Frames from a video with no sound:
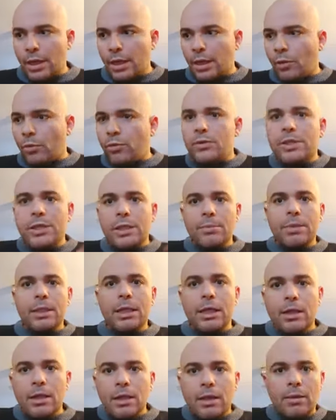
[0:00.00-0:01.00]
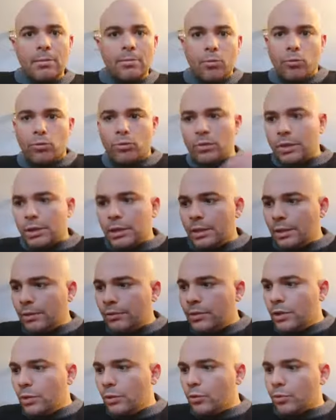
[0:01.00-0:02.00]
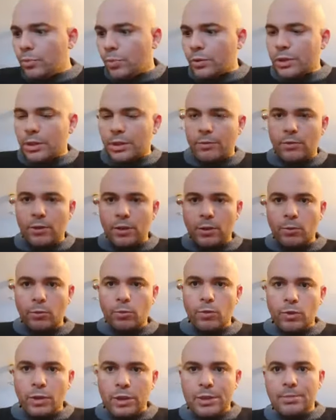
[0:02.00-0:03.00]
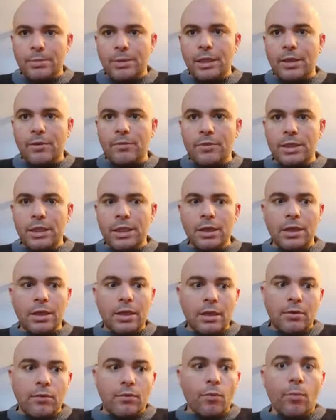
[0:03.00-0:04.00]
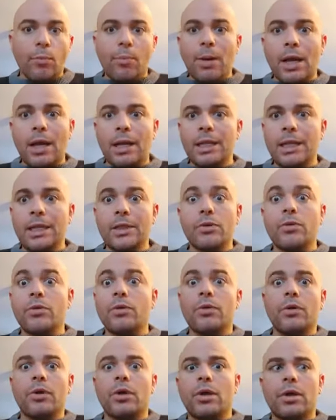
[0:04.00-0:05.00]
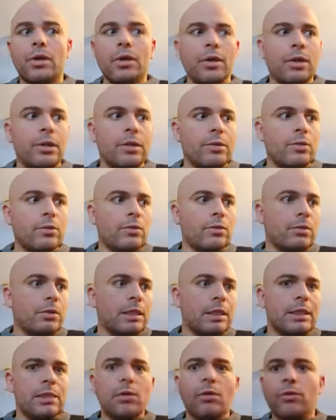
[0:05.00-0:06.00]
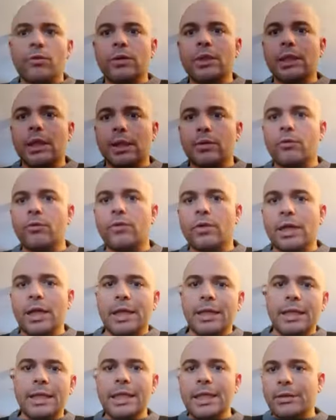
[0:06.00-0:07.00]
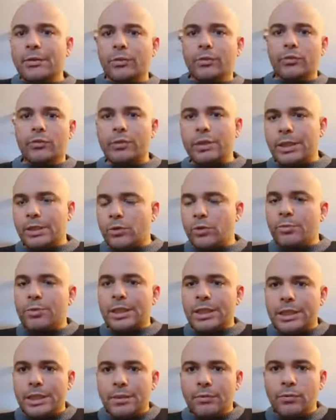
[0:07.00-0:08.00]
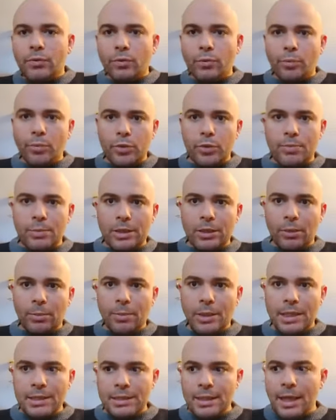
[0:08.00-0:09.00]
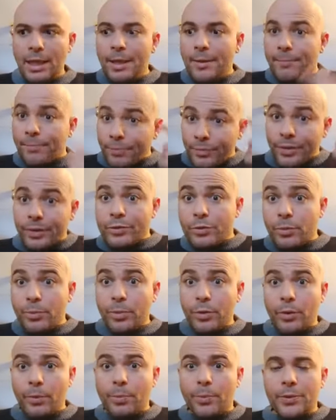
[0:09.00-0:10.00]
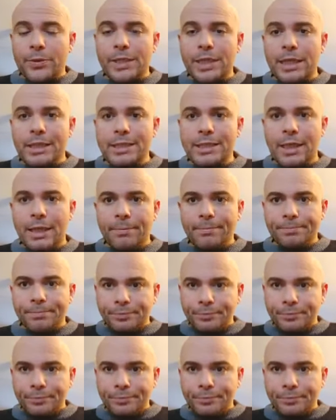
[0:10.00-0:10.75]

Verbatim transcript: On le sait bien, là, bon, les, vidéos, je pense, qui viendront dans les semaines à venir, vont parler de, des envies de la nouvelle année et de tous les objectifs qu'on peut se mettre en place. Cependant, pensez à ça.